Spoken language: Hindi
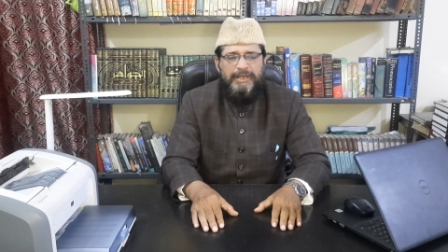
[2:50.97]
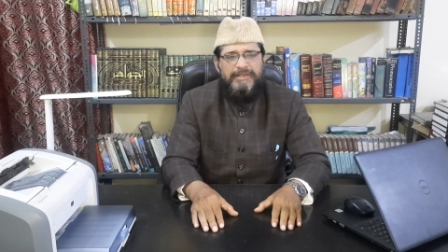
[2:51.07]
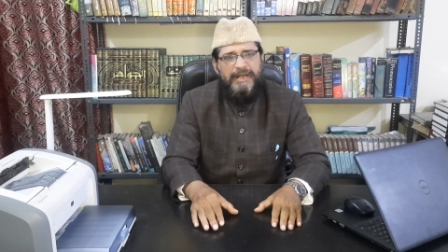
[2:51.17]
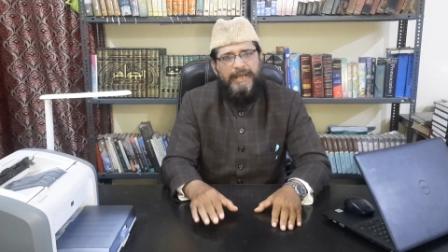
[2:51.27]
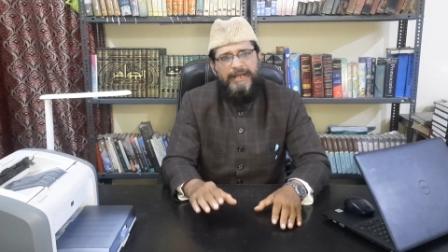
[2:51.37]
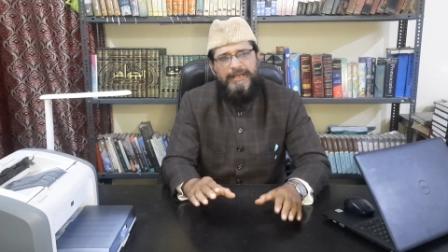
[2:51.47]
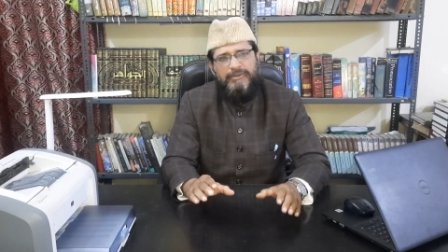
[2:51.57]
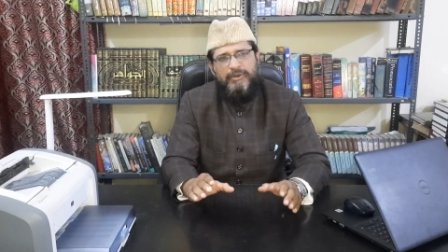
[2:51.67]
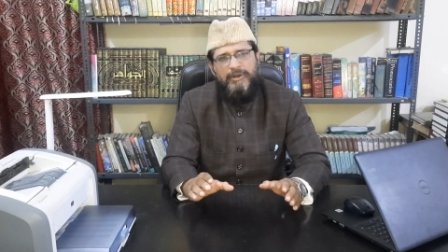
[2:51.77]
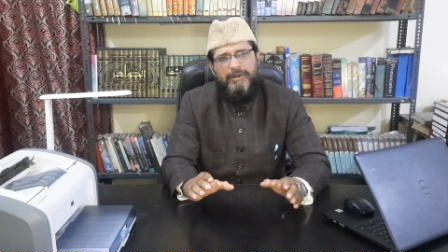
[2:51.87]
इस कायनात
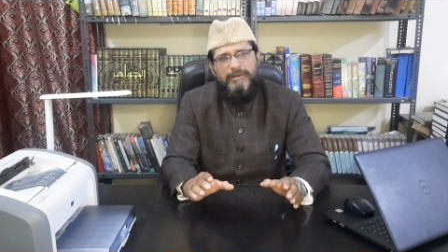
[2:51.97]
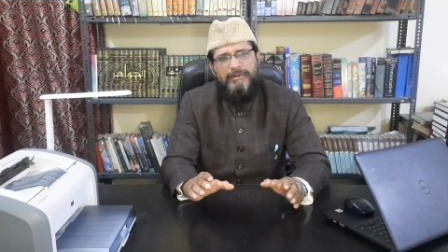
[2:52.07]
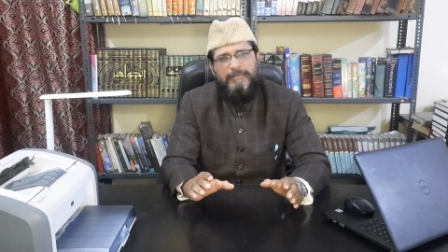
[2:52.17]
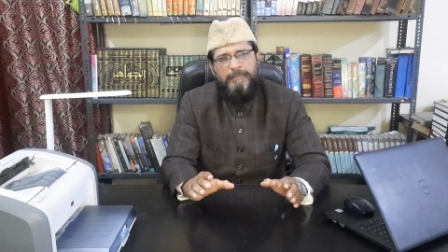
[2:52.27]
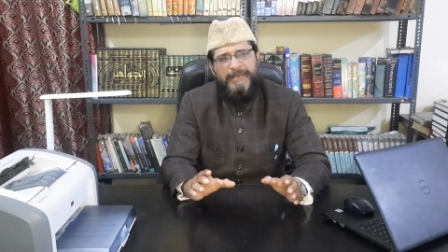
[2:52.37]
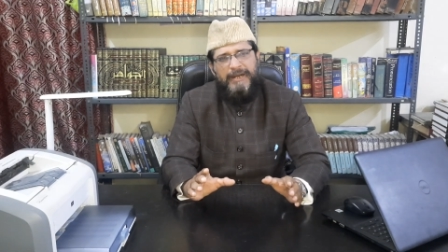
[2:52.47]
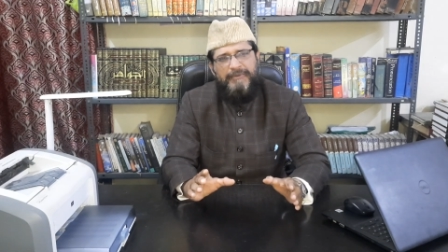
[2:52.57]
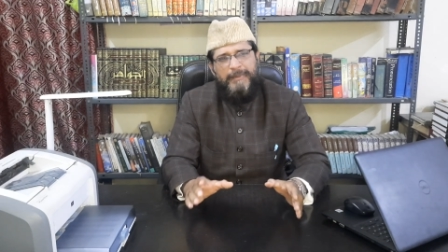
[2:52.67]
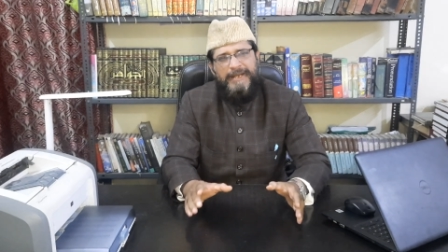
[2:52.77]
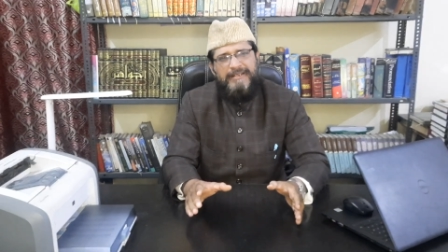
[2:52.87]
को पैदा
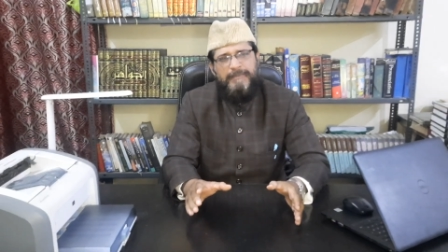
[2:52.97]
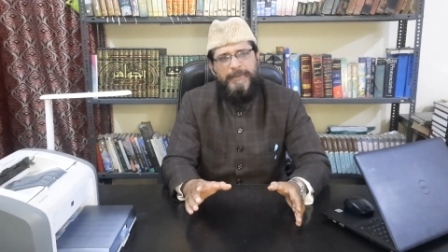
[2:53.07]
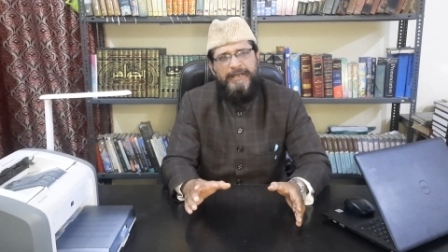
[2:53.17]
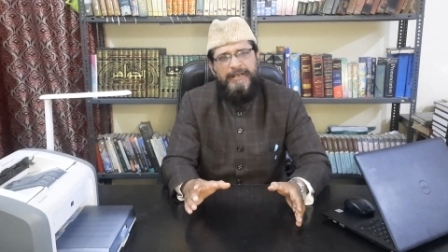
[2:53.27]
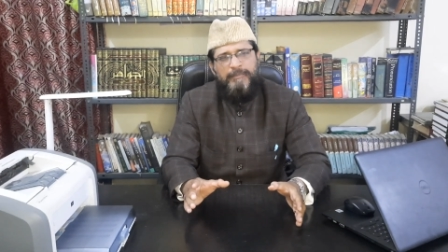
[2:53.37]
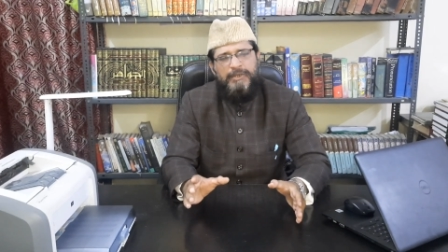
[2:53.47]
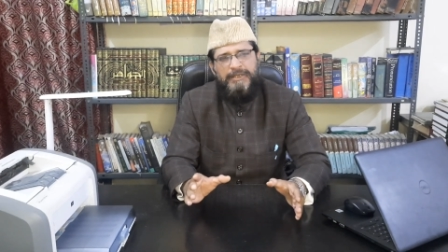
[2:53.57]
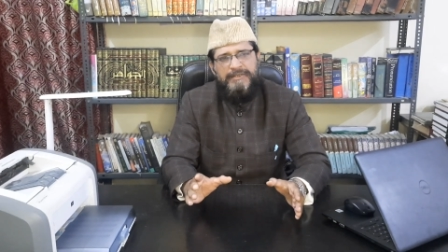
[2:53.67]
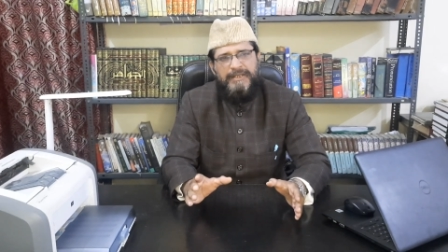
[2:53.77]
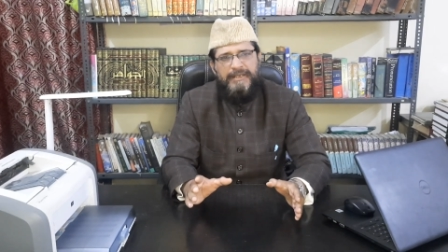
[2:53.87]
फरमाने से पहले रब्बुल
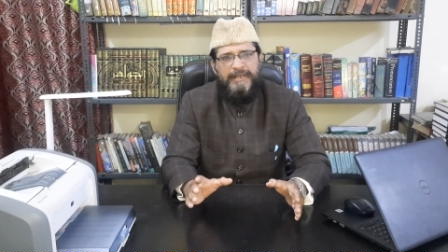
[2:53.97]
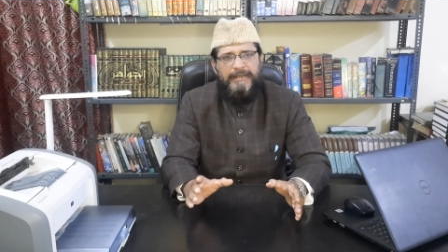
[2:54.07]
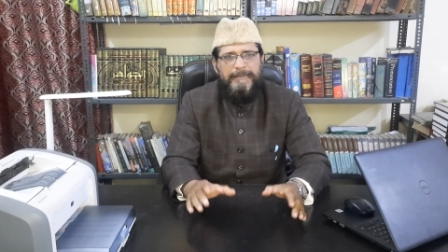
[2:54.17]
इज़्ज़त ने